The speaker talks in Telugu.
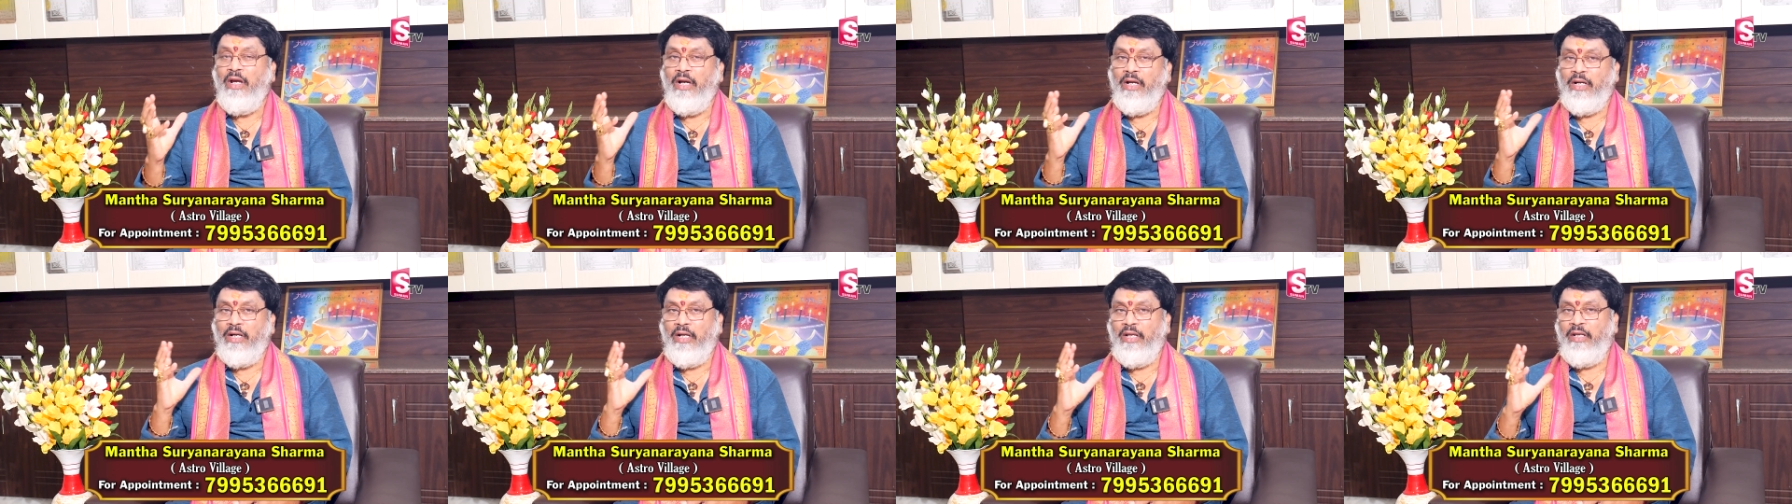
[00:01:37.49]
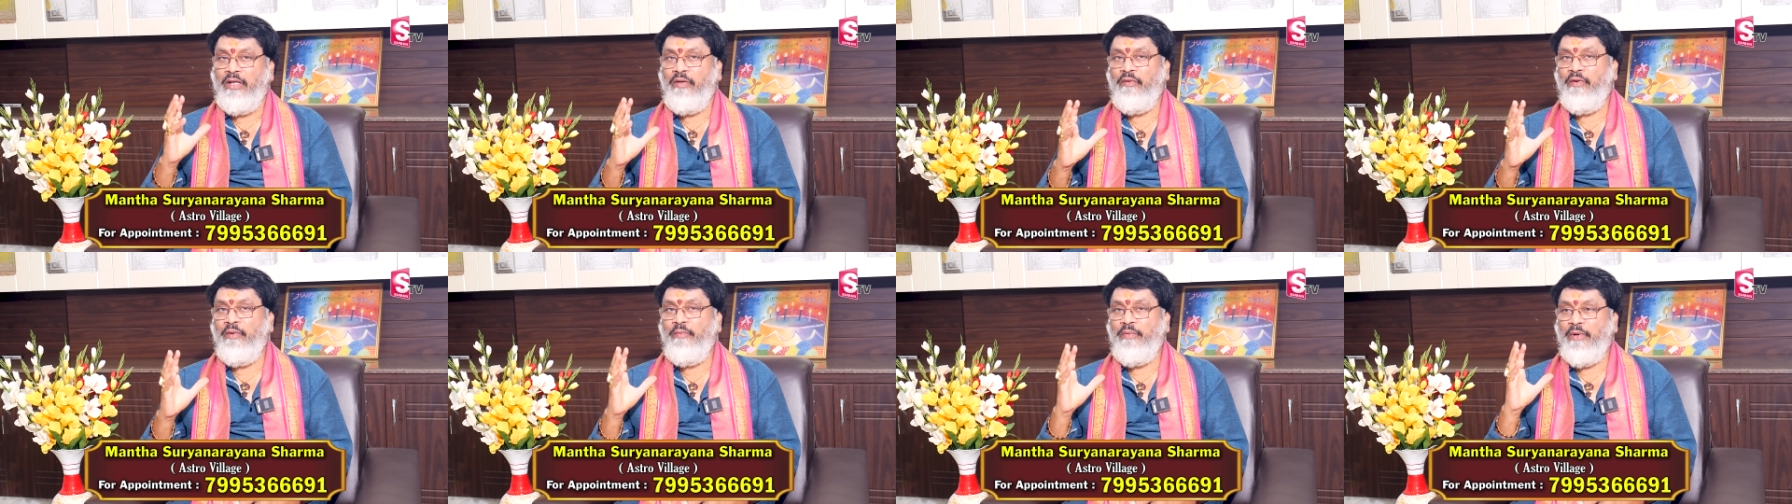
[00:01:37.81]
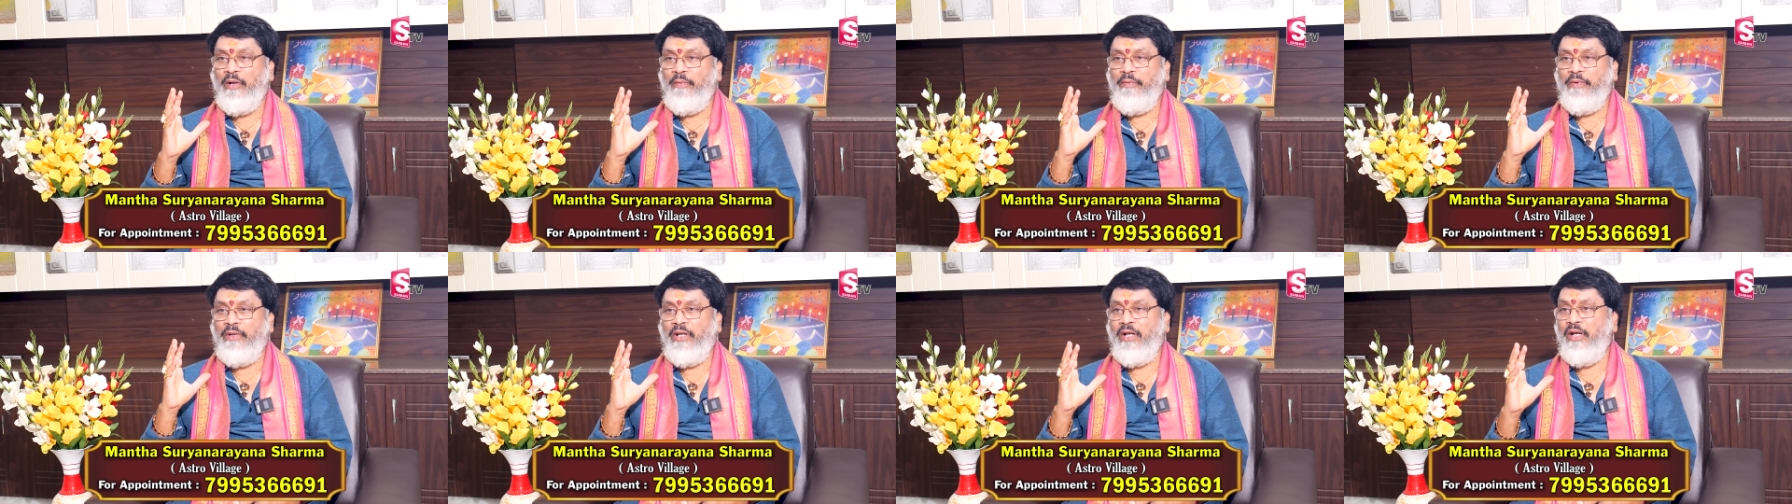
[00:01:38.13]
అక్కడ ఎటువంటి
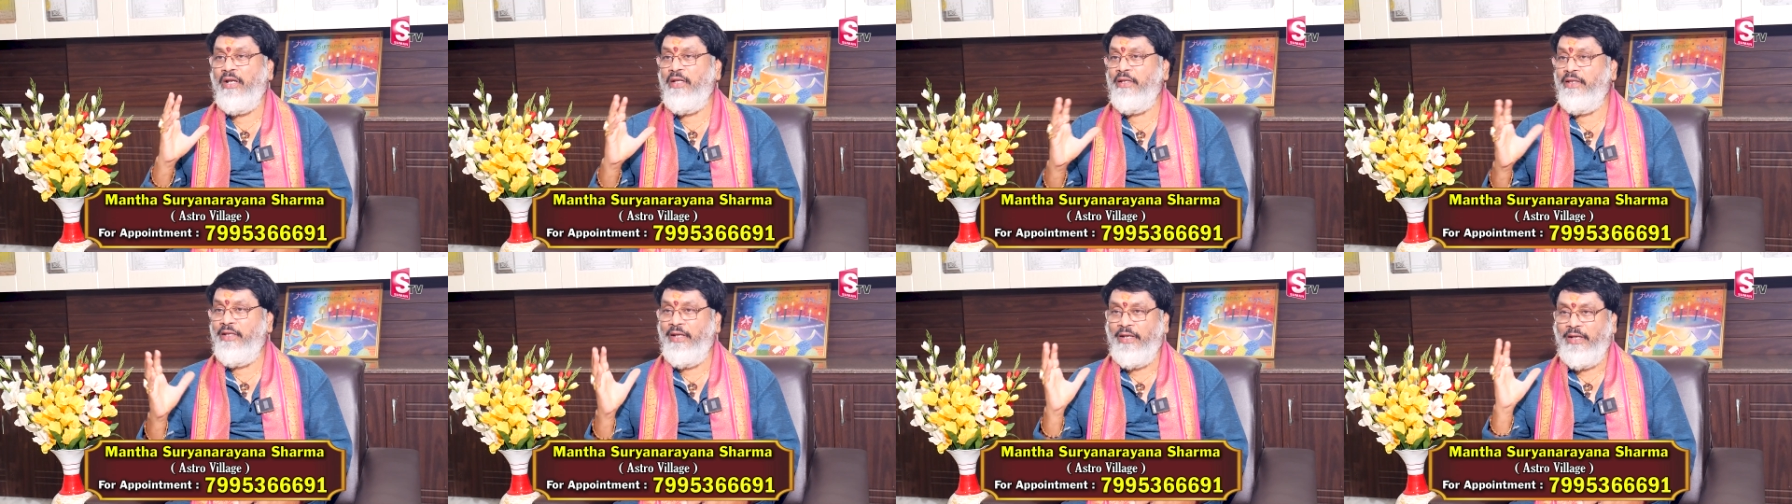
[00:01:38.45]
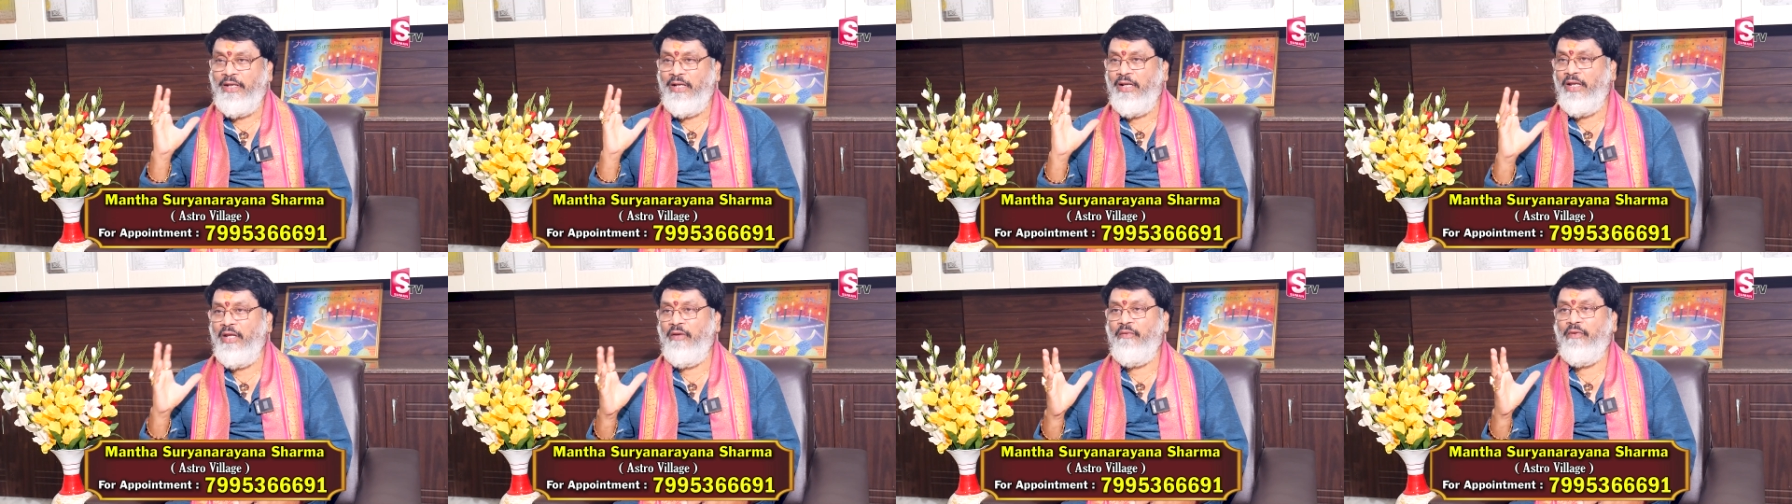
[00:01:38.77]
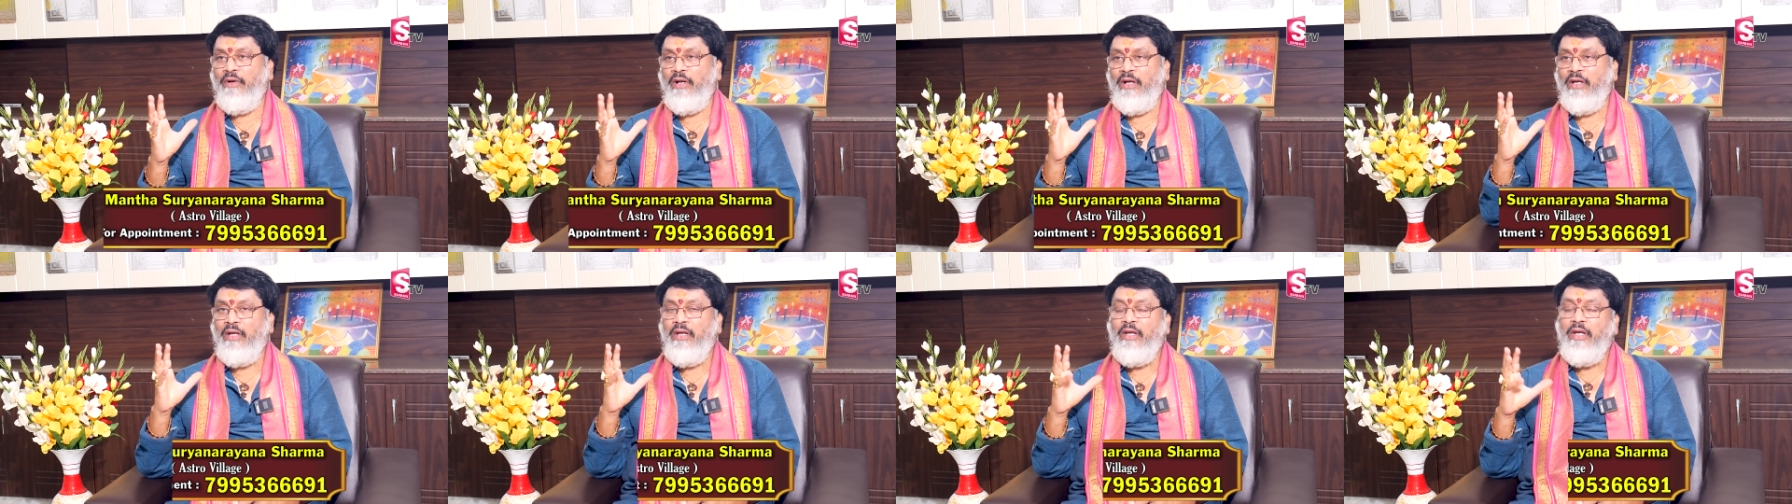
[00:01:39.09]
పాపగ్రహాలు ఇద్దరికి
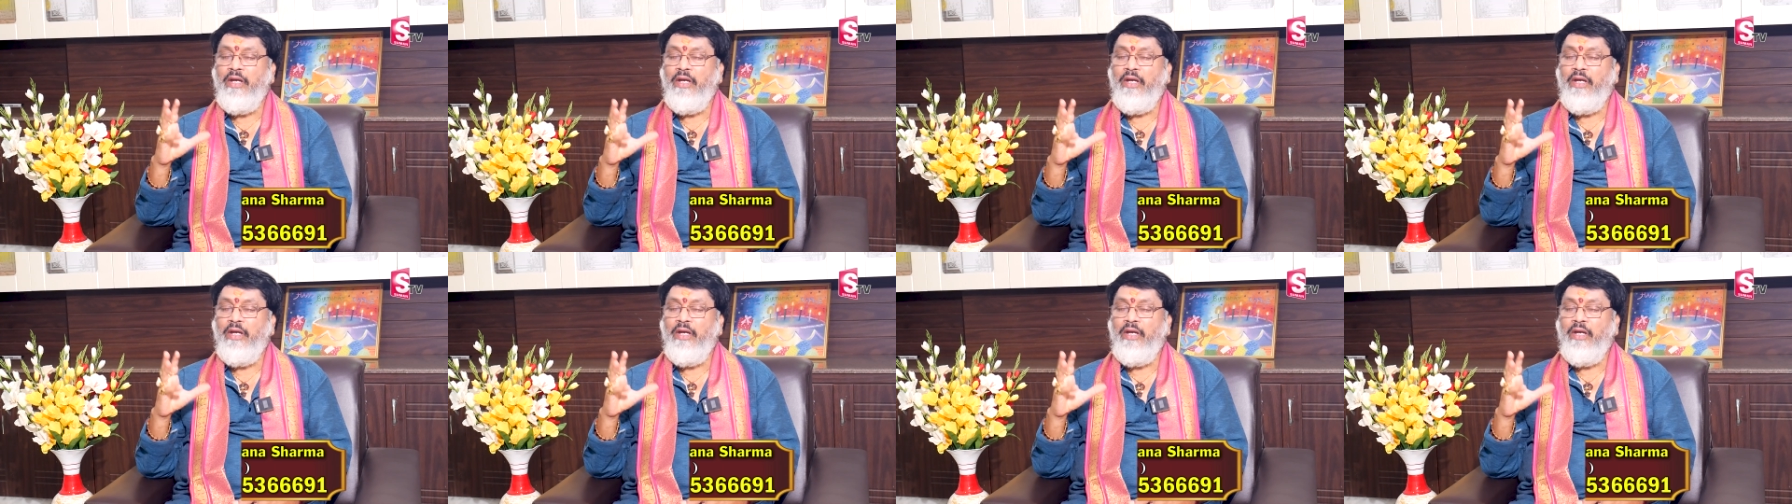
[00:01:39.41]
లేవా